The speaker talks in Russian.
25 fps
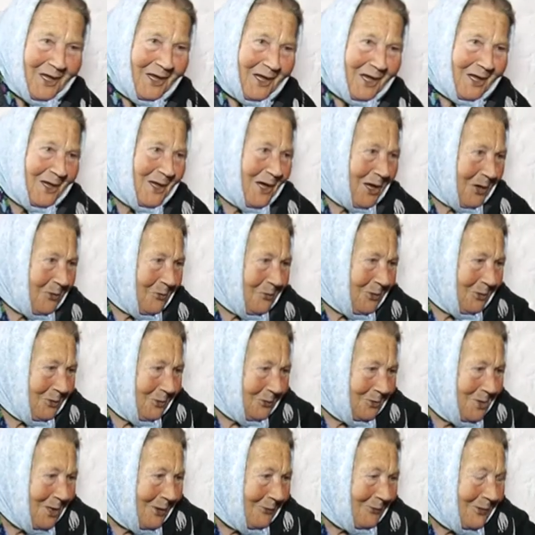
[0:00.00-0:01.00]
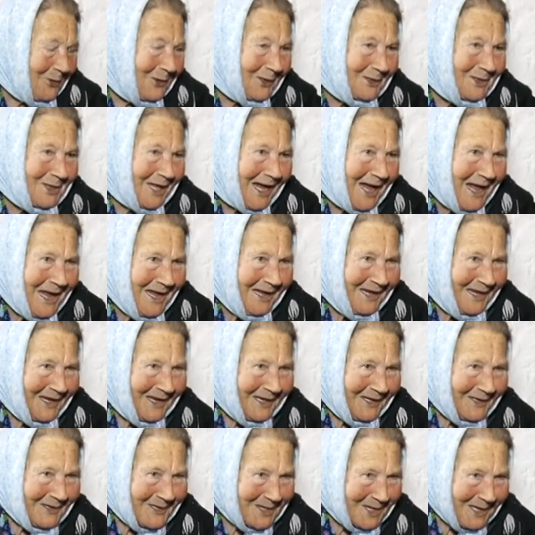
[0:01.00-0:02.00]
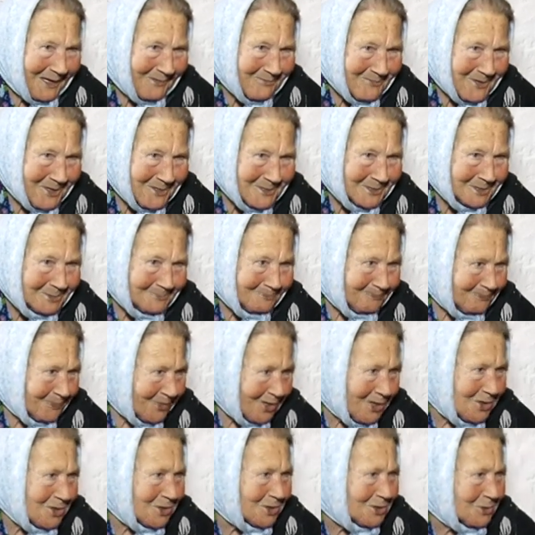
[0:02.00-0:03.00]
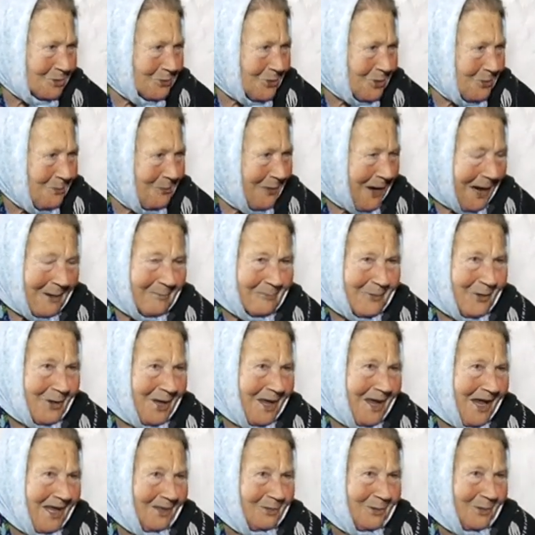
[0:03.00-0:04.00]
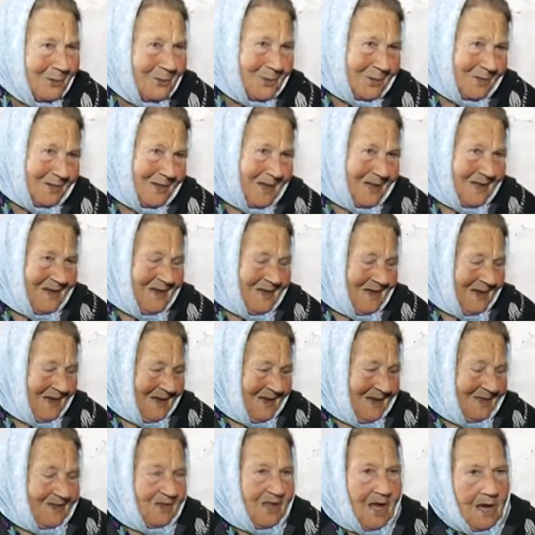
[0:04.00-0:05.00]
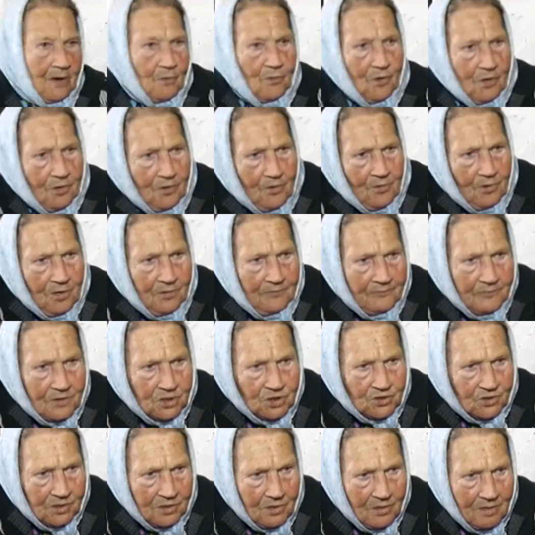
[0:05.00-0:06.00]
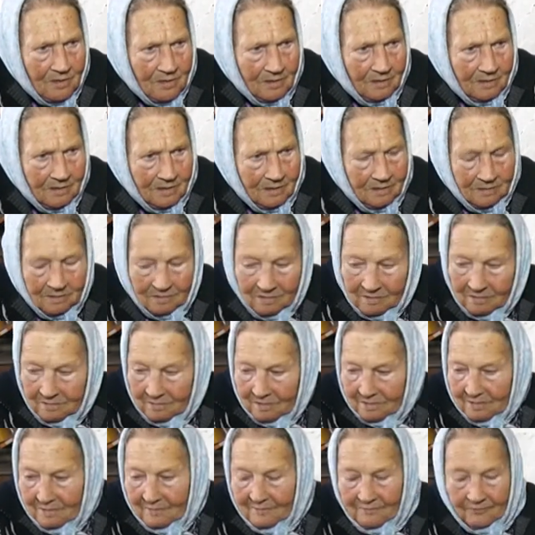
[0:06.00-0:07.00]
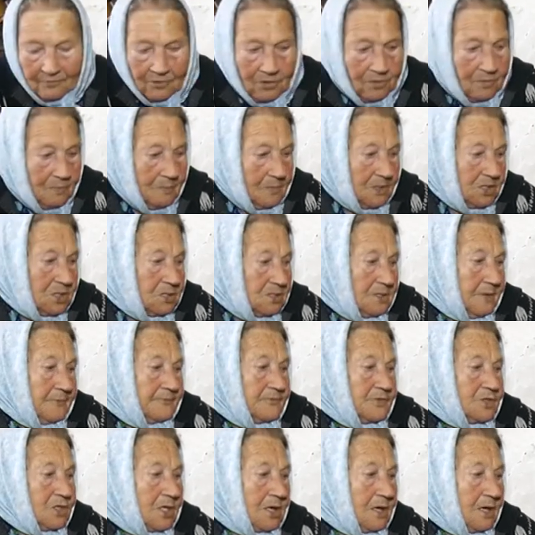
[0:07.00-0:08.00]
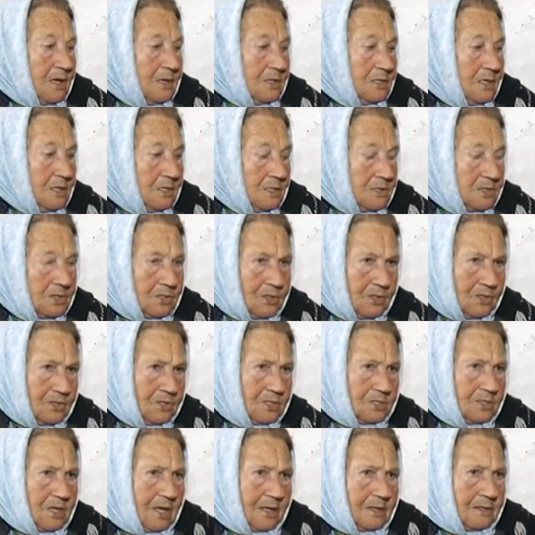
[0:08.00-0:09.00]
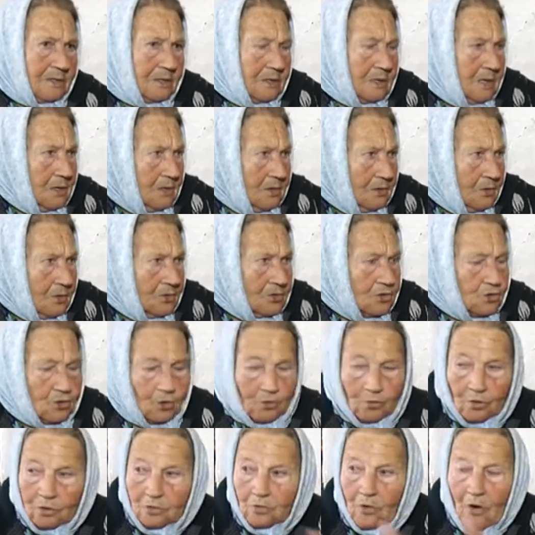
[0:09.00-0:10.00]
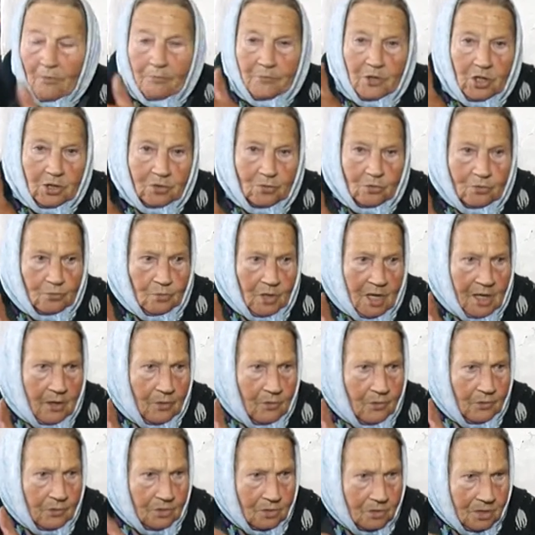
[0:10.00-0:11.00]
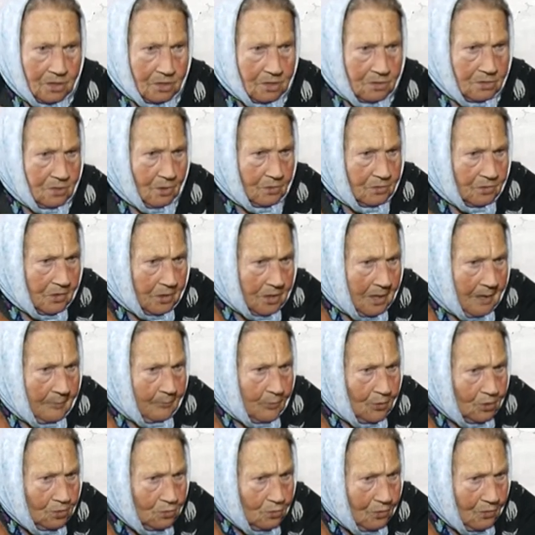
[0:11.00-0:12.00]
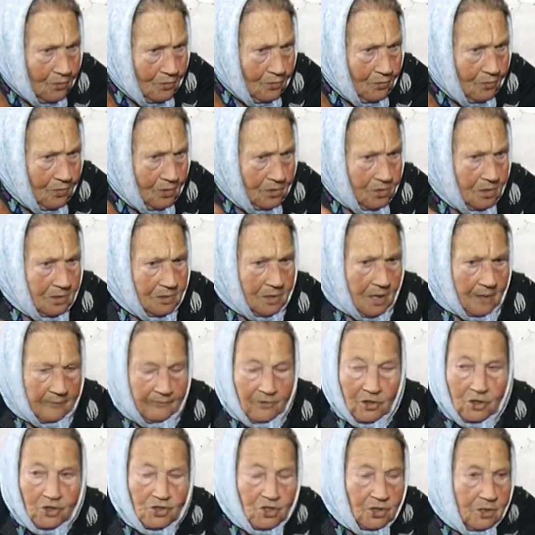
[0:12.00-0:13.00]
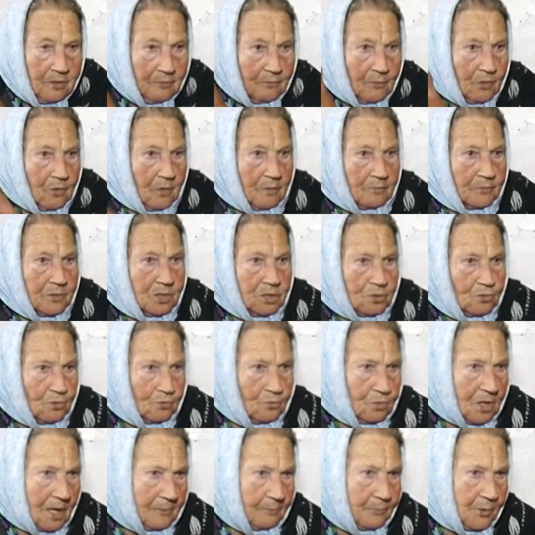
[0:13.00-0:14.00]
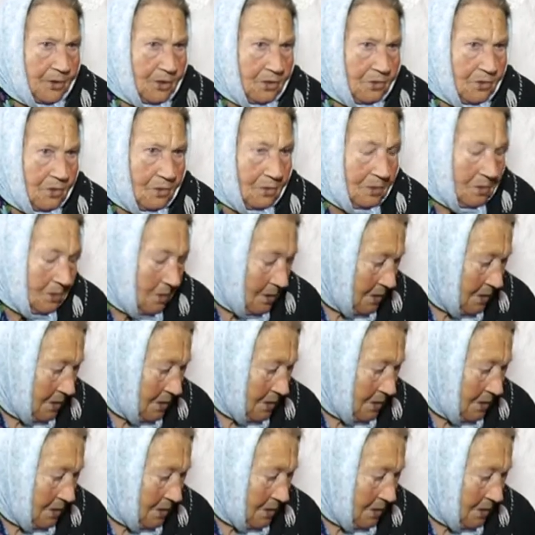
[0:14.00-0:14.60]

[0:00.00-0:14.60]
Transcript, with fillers: Я говорю, да вот, а тебе и судьба моя тут. Так оно и вышло. Вот мы с ним встретились, он стал отсюда ко мне туда ходить, то на работу он ходил, а вечером ко мне туда придет.